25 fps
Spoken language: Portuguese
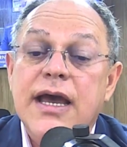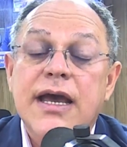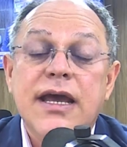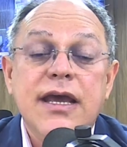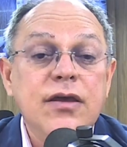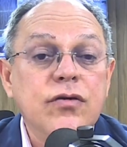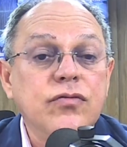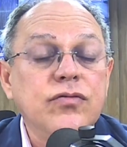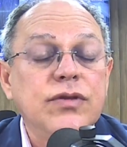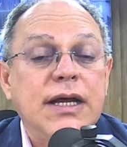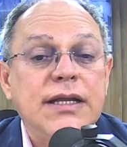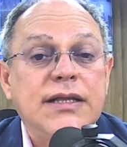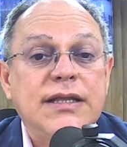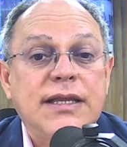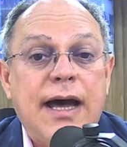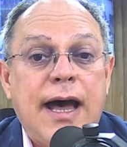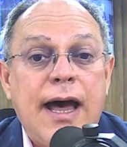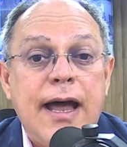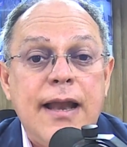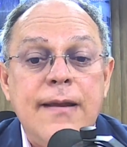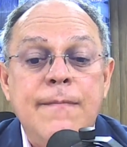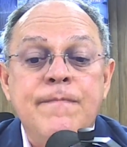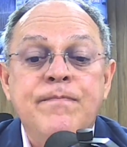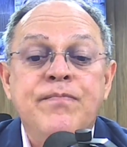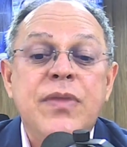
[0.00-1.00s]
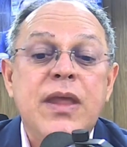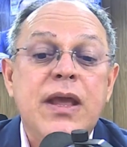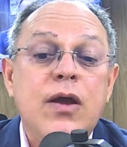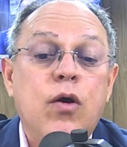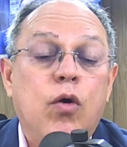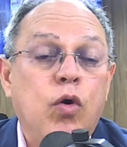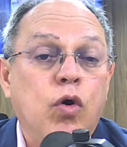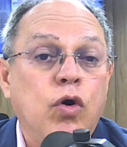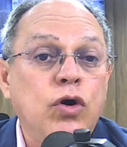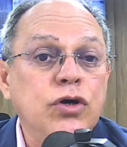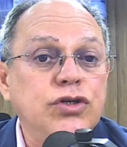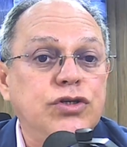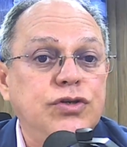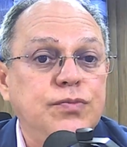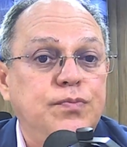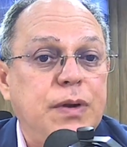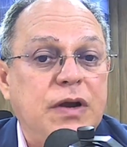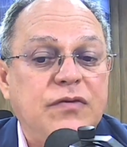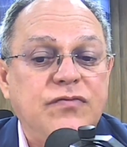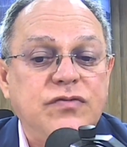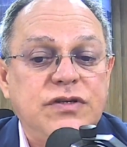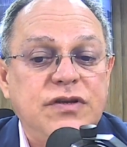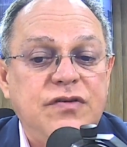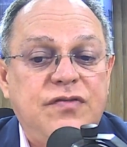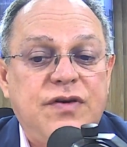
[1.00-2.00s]
E um detalhe, hoje para
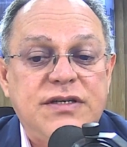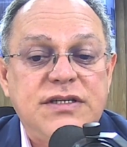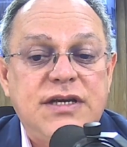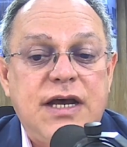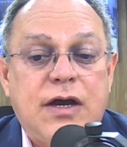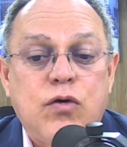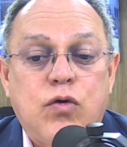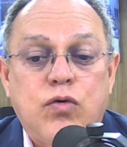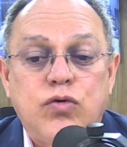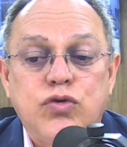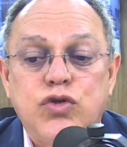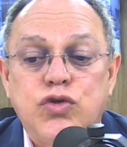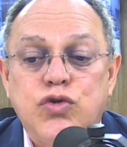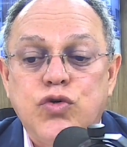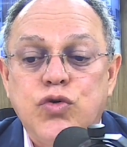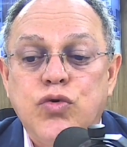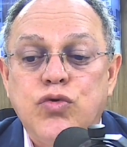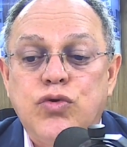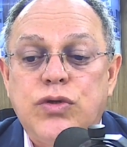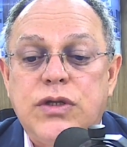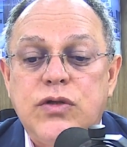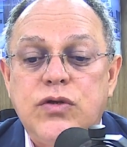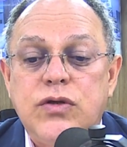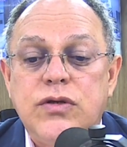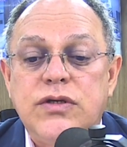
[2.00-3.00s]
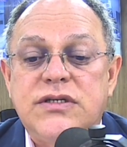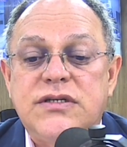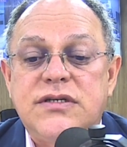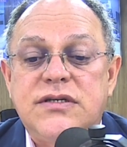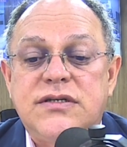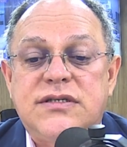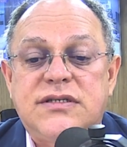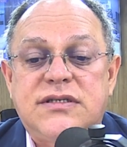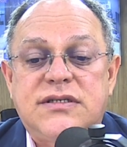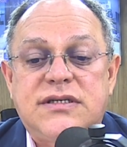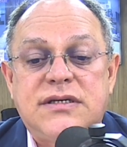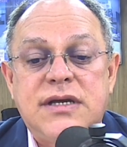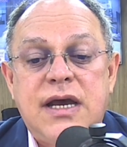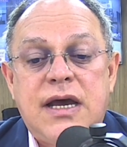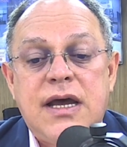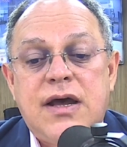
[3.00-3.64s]
você fazer a consulta desses